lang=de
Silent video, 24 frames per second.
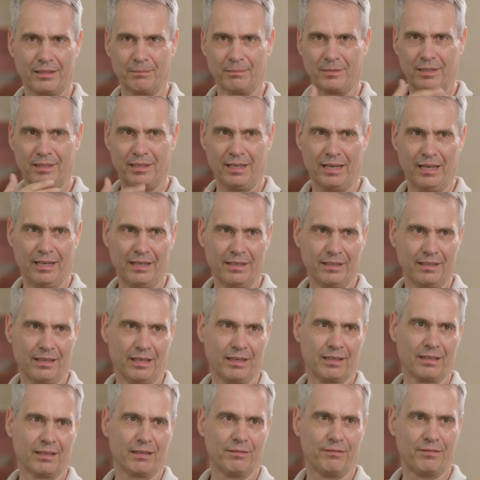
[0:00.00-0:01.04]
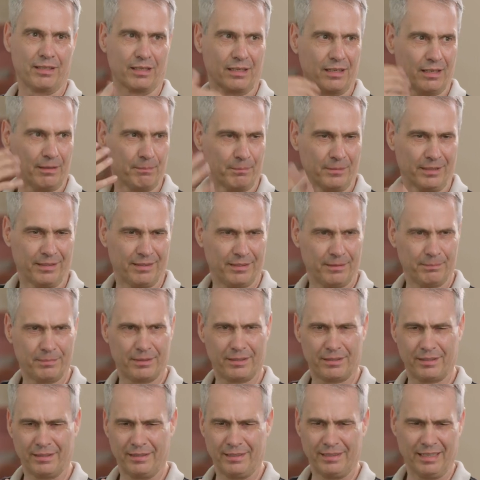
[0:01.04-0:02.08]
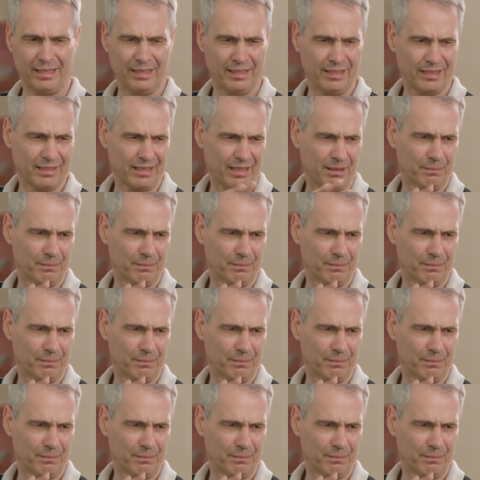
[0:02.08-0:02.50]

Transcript: im Kleinen angefangen habe mit 17 Jahren,